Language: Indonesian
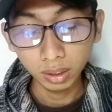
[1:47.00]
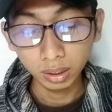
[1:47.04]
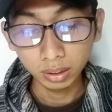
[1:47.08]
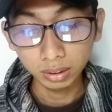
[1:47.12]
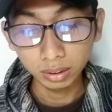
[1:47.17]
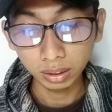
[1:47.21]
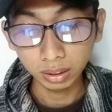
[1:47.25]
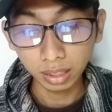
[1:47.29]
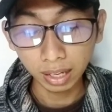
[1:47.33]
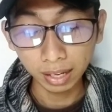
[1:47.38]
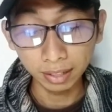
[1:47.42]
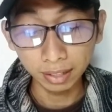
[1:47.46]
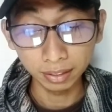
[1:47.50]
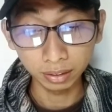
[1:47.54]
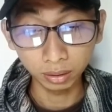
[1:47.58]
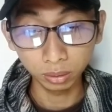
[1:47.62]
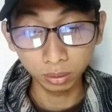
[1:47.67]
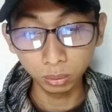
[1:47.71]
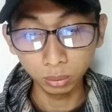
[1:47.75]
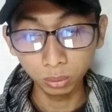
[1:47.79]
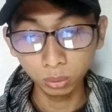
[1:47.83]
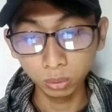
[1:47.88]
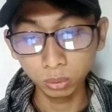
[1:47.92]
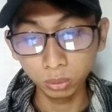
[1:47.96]
Setelah
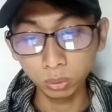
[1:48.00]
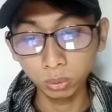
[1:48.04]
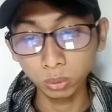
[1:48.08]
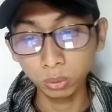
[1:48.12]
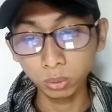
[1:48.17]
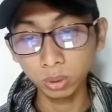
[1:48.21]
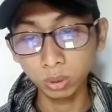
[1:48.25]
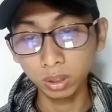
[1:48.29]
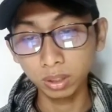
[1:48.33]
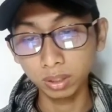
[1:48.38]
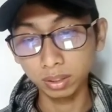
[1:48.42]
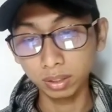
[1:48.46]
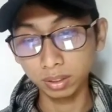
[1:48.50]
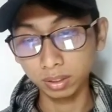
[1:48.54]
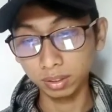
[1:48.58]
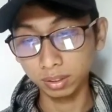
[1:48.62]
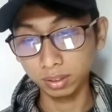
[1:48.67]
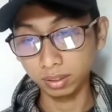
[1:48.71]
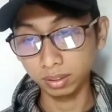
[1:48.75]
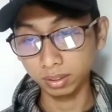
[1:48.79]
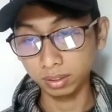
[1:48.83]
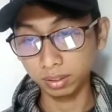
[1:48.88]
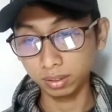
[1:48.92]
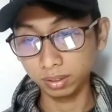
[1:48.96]
itu,
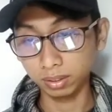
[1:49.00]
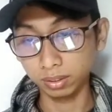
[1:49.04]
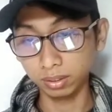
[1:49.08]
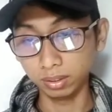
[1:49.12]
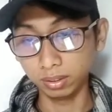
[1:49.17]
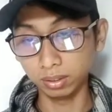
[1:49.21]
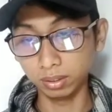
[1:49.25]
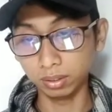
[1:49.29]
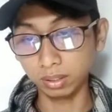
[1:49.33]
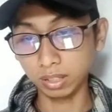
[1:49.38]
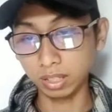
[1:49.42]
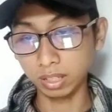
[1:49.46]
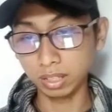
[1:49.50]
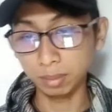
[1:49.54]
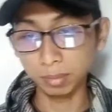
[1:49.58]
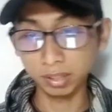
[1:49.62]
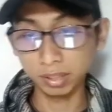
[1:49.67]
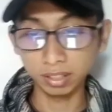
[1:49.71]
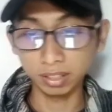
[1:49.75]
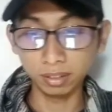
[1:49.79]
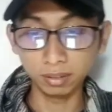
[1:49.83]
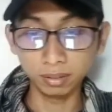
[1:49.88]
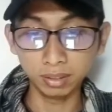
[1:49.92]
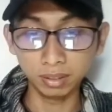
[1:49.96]
oke okay,
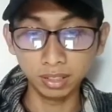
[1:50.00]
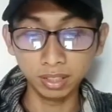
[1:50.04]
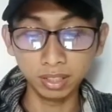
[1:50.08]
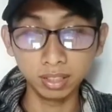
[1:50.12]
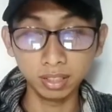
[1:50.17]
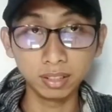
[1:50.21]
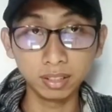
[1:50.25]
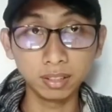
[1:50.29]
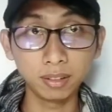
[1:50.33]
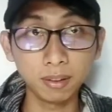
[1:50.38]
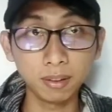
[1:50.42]
masih loading.